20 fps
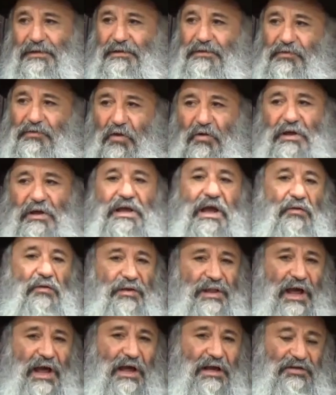Tant qu'il y a le
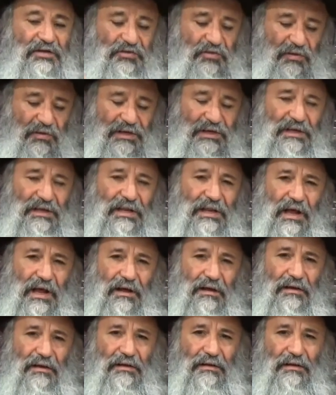Nahash, tant qu'il est
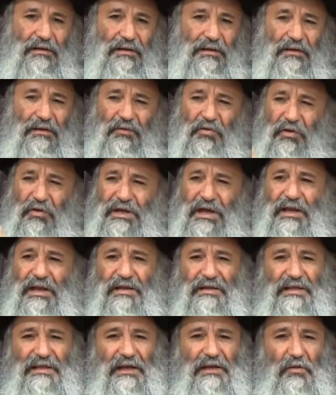là, tant qu'il y a les
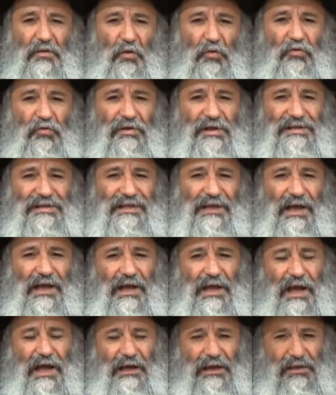sept noms du
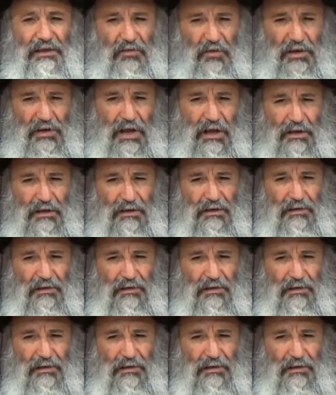Yetzerara qui sont là,